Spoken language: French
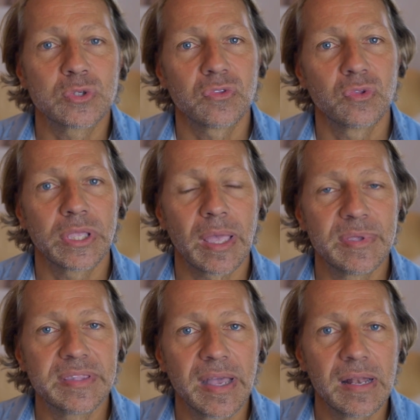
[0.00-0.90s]
chose de
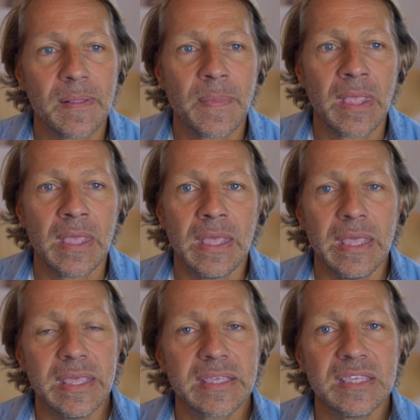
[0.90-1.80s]
capital
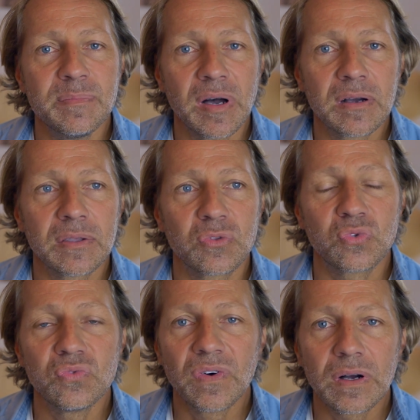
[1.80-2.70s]
et qui manque
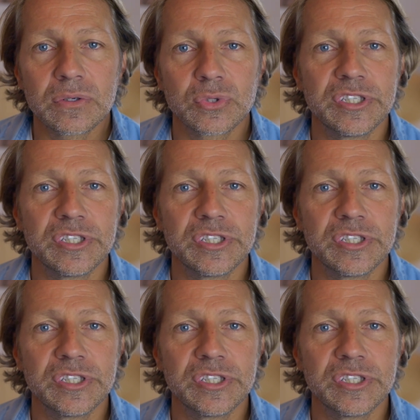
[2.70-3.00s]
souvent. Je